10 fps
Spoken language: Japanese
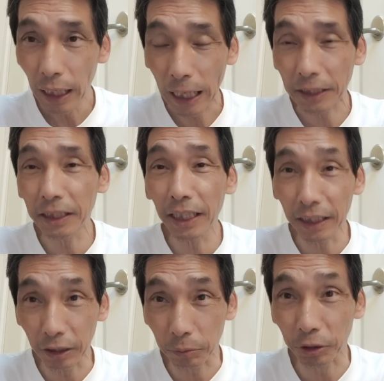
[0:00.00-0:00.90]
8年
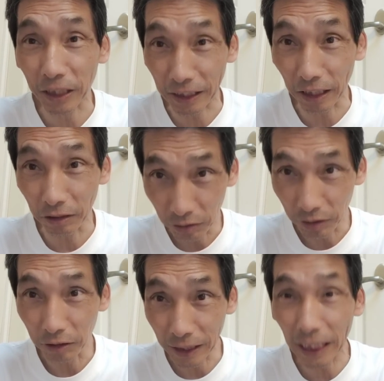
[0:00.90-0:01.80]
で潰しちゃったの。
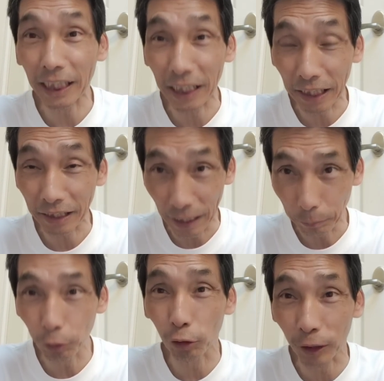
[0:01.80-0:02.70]
詐欺にあって。
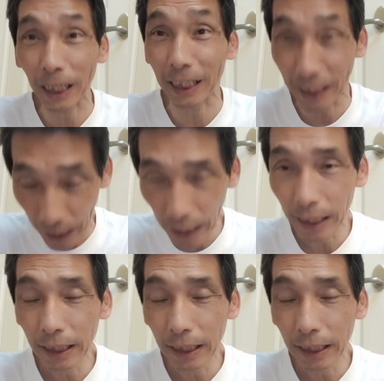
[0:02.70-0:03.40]
プロの詐欺にね。